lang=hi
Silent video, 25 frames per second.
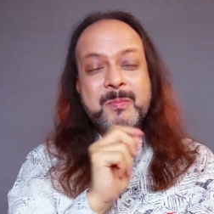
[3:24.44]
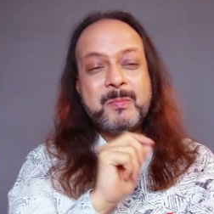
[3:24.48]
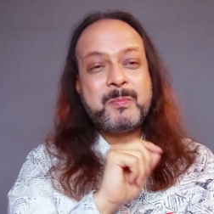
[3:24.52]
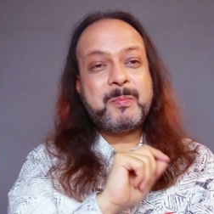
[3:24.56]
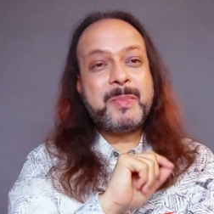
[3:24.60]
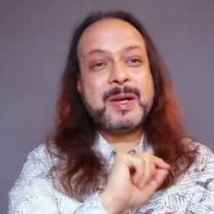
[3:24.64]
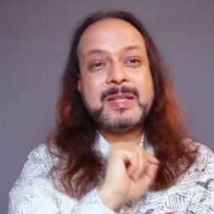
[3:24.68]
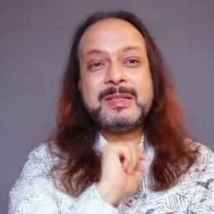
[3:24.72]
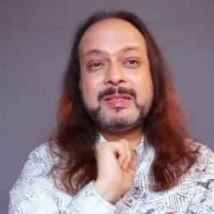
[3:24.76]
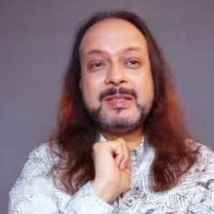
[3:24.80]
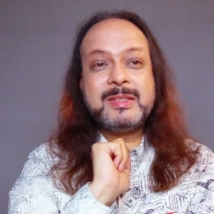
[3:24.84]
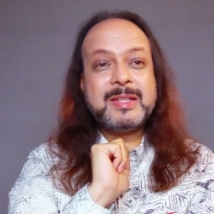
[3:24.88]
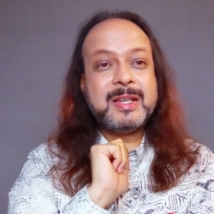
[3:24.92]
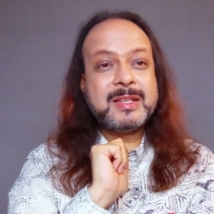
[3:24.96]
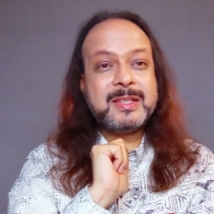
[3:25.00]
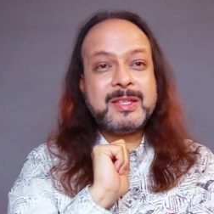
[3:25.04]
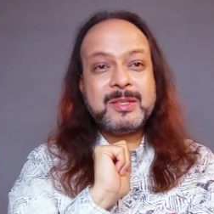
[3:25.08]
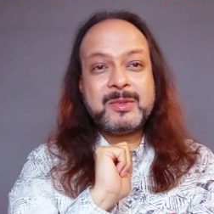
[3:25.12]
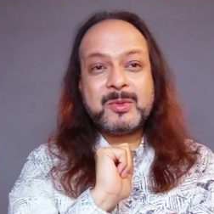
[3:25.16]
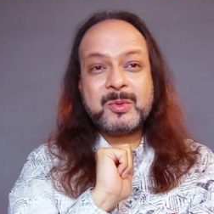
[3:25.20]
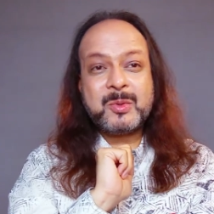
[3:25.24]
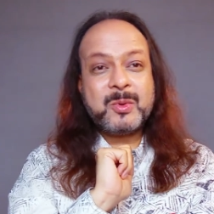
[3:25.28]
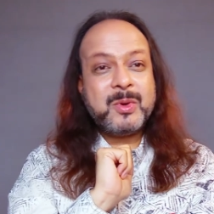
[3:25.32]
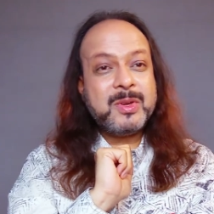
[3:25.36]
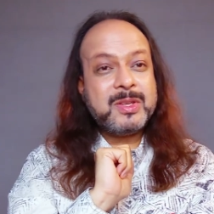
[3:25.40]
पद जैसी
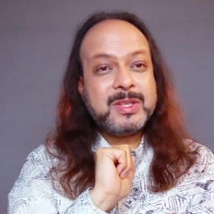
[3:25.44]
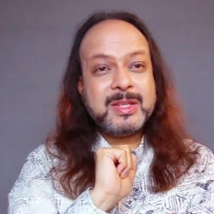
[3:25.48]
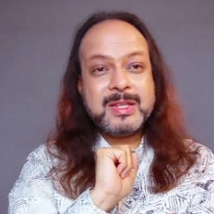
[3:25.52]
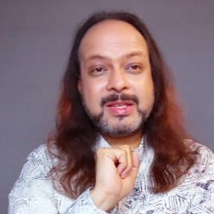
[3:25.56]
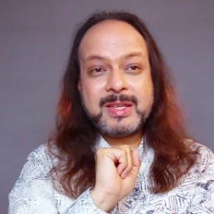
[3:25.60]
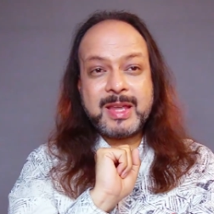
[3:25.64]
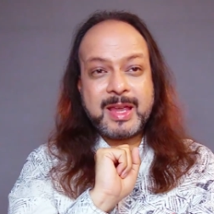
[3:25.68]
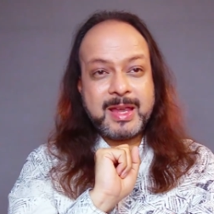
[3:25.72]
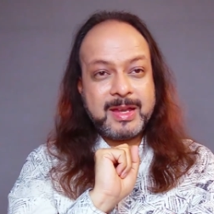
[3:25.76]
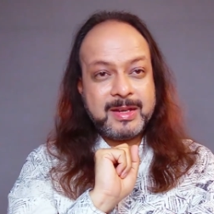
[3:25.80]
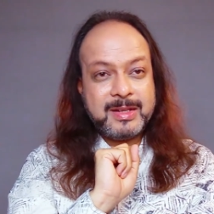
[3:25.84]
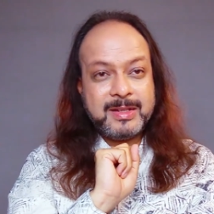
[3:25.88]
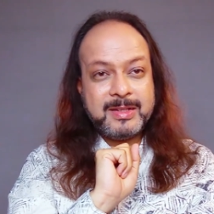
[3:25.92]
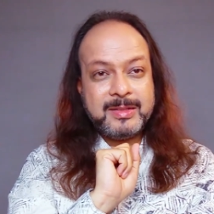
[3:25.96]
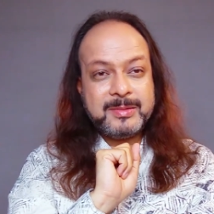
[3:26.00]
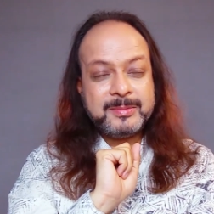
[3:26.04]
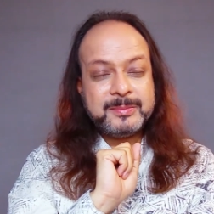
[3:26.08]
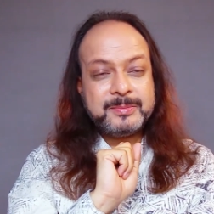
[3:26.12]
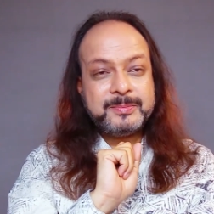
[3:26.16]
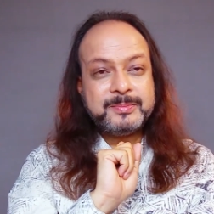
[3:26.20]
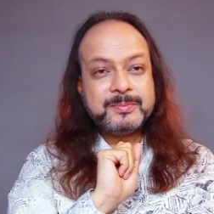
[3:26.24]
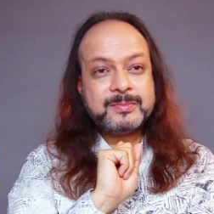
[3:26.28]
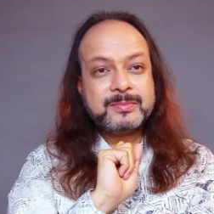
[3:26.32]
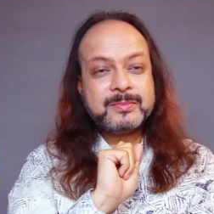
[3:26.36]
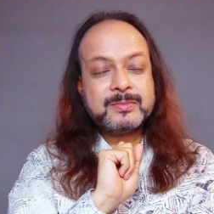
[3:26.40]
तो कोई चीज है
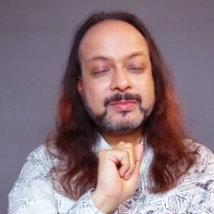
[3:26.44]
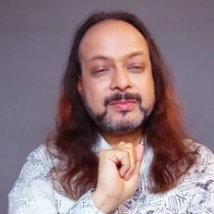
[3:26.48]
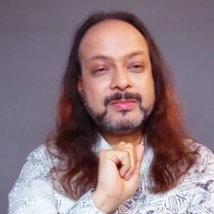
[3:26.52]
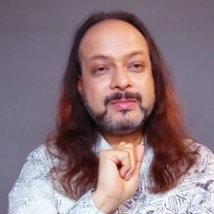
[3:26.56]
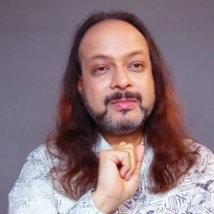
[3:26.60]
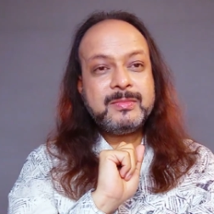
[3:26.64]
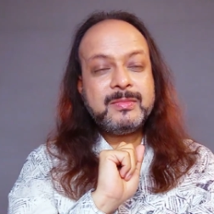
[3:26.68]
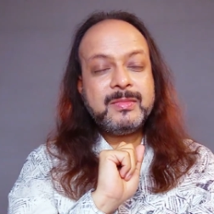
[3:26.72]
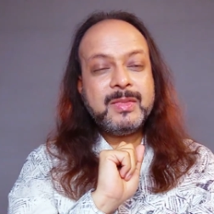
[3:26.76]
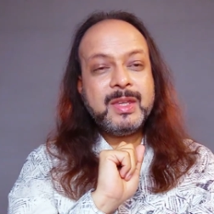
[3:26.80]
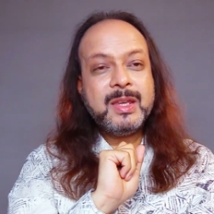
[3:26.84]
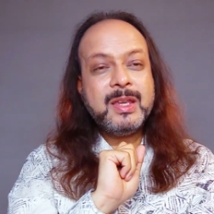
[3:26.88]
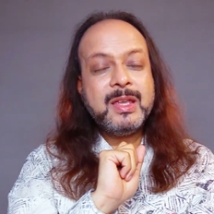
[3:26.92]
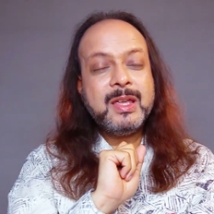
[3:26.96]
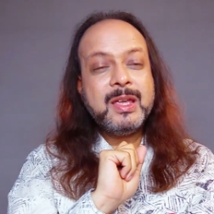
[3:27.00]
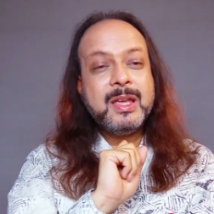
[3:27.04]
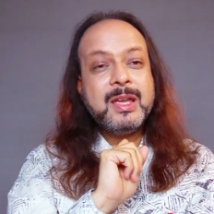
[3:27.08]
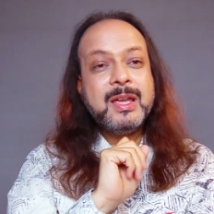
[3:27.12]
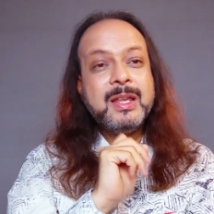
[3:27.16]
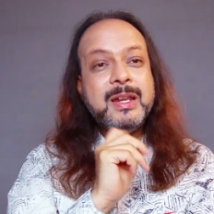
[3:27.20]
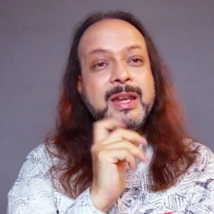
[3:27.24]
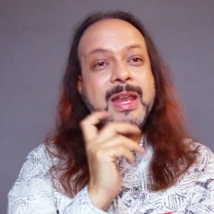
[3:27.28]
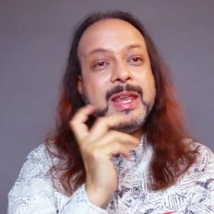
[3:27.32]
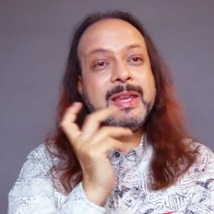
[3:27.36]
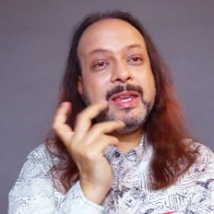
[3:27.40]

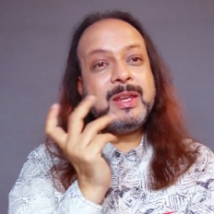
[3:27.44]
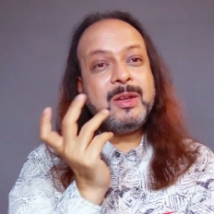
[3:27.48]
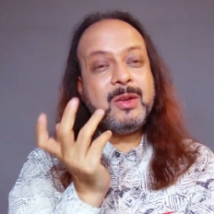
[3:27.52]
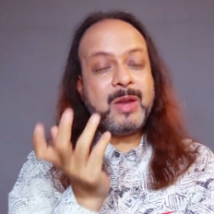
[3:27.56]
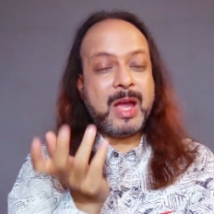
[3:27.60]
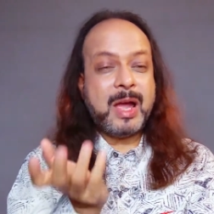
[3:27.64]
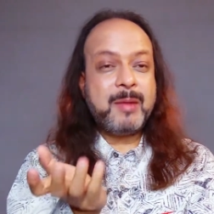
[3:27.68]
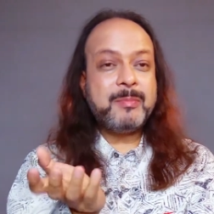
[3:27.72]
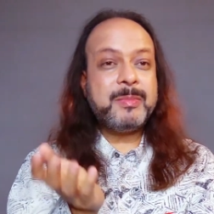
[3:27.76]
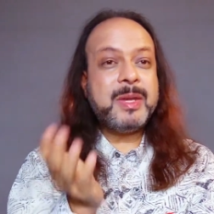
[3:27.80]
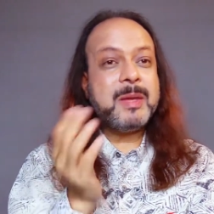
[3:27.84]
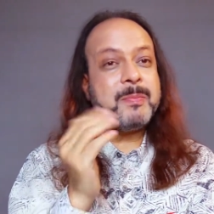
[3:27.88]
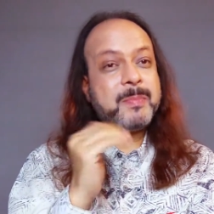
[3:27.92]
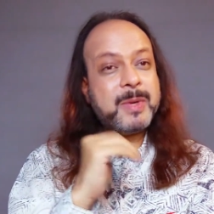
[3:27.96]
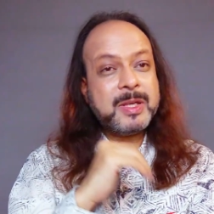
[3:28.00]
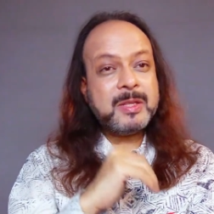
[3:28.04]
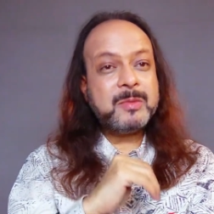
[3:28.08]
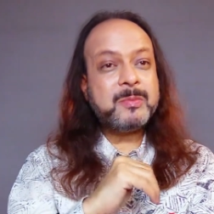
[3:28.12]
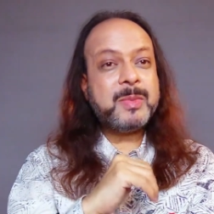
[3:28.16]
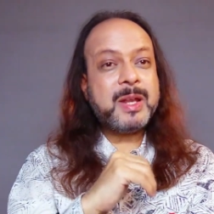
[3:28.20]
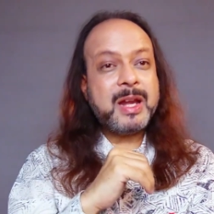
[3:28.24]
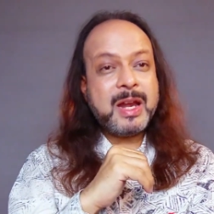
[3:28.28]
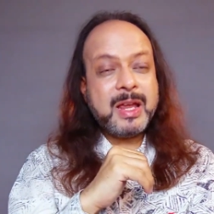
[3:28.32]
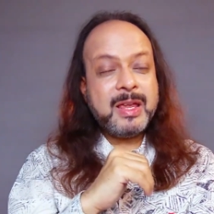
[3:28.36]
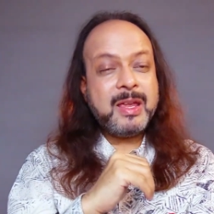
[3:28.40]
नहीं लेकिन हमने पद
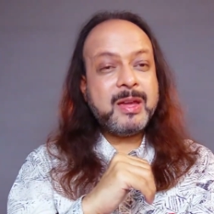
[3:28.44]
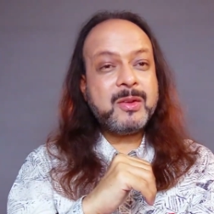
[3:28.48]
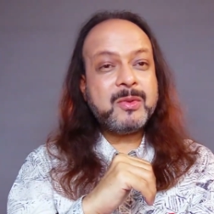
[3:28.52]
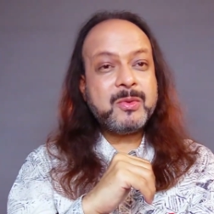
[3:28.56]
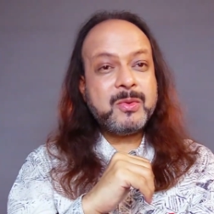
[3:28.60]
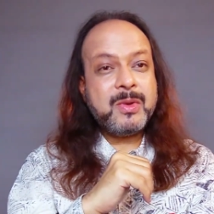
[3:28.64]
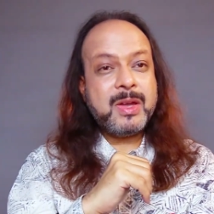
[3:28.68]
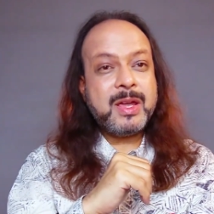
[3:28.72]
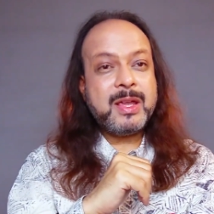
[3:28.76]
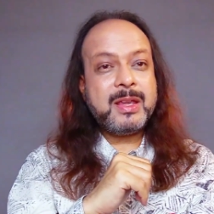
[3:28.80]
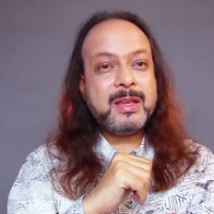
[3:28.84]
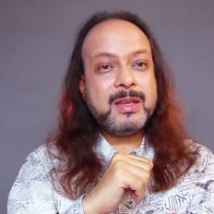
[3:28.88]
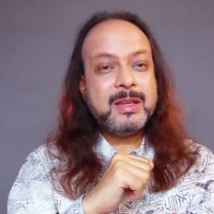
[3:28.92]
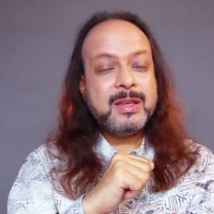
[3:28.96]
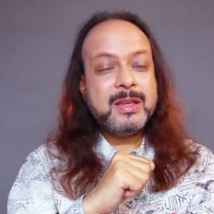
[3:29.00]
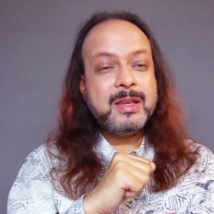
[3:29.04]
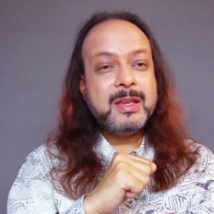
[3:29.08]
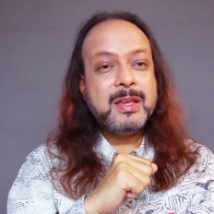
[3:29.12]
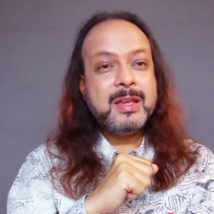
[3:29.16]
बनाया हुआ है